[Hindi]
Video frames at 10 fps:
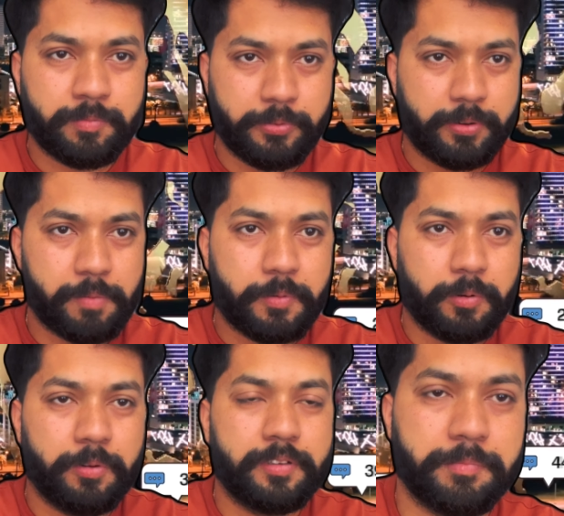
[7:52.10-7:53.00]
वो
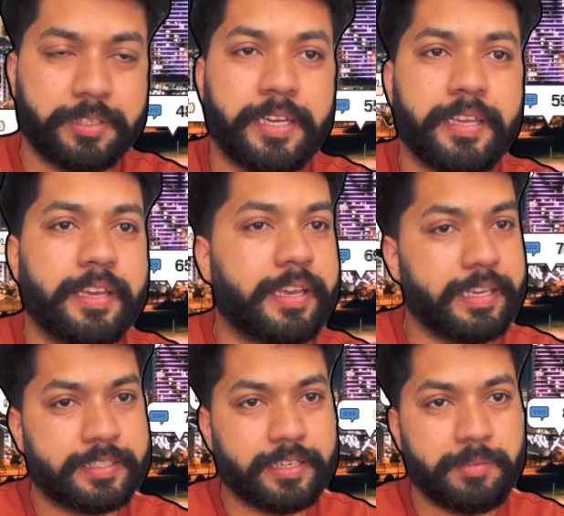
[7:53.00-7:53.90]
आपको बताएंगे कि
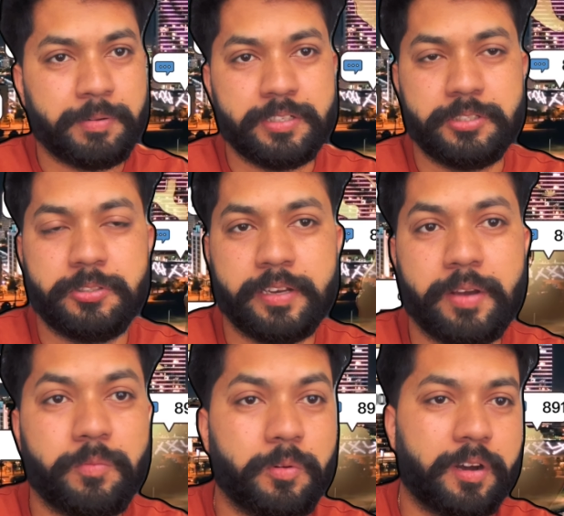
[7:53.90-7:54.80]
इसका डिपॉजिट जो
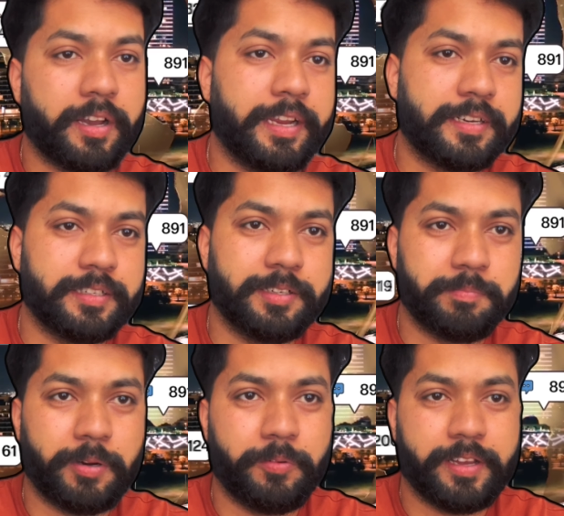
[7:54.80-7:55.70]
है वो एट
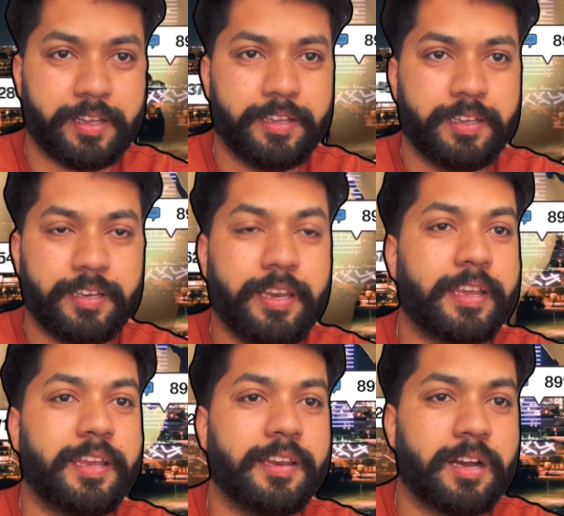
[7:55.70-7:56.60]
हंड्रेड पाउंड है
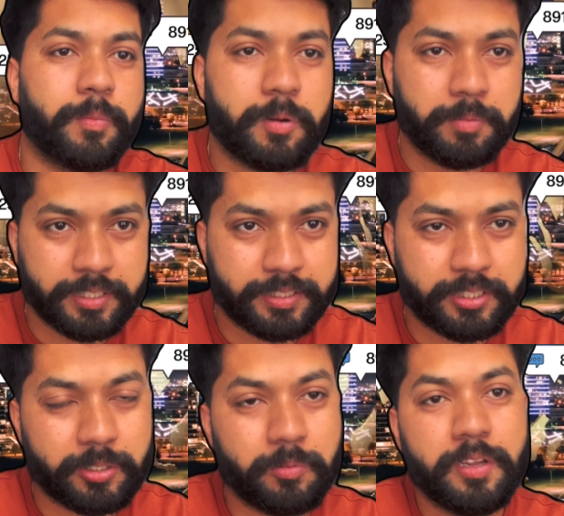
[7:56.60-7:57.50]
लेकिन आपको बताता
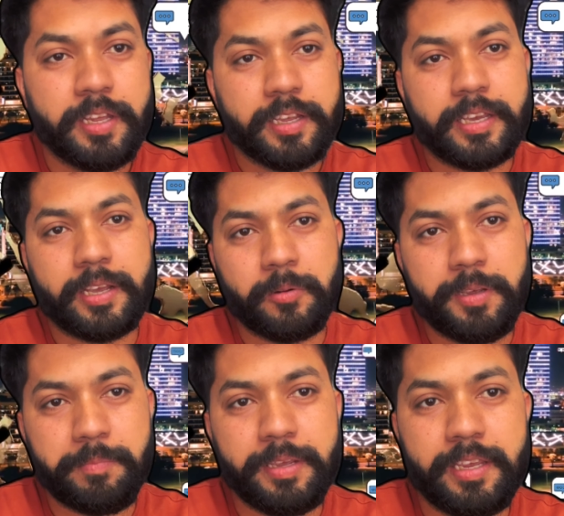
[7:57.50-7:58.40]
चलूँ कि
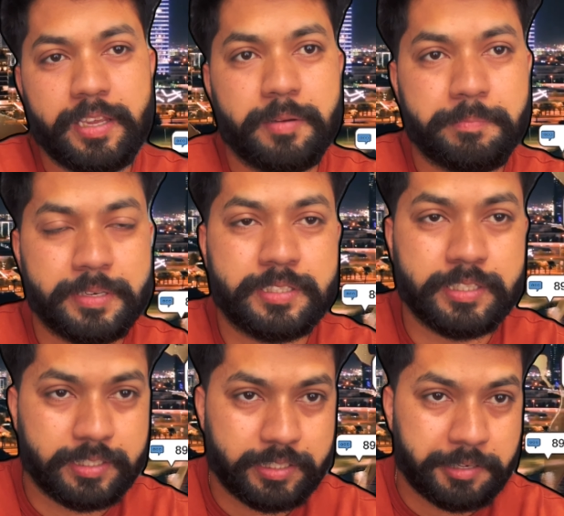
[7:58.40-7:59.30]
कोई भी
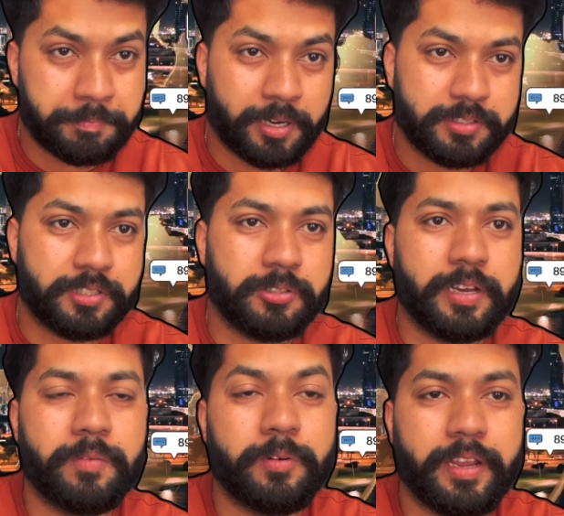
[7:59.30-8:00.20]
पर्सन डिपॉजिट जो
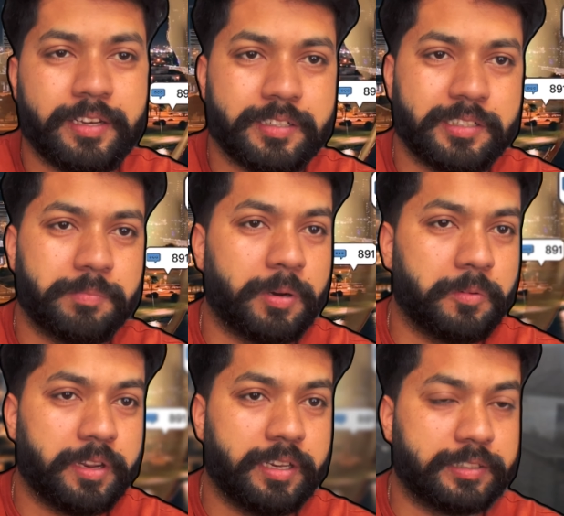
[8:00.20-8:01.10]
है वो 800
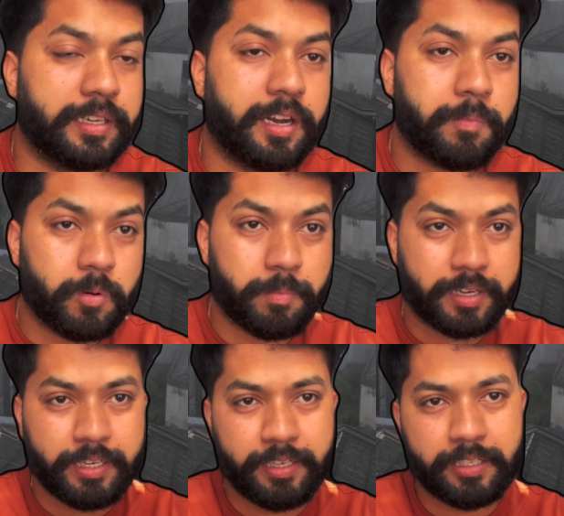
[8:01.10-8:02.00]
पाउंड नहीं लेता आपको
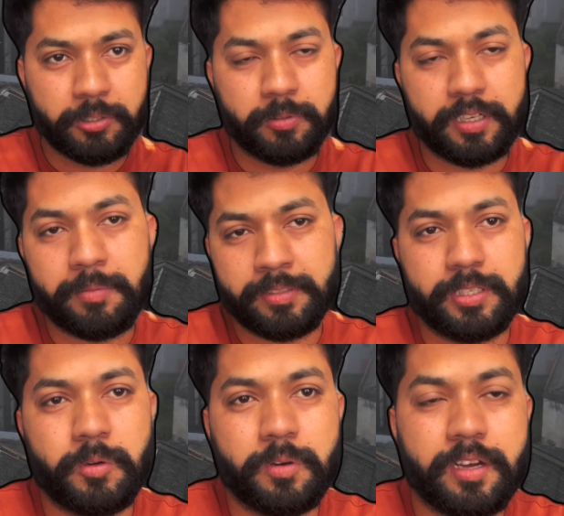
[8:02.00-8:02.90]
मार्केट का यूके का
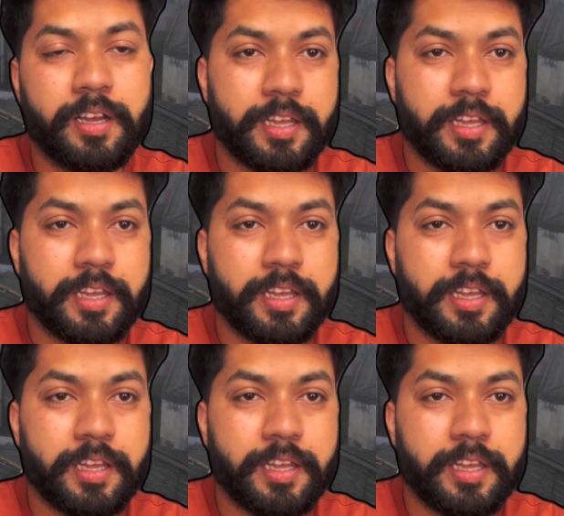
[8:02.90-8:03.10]
पता होगा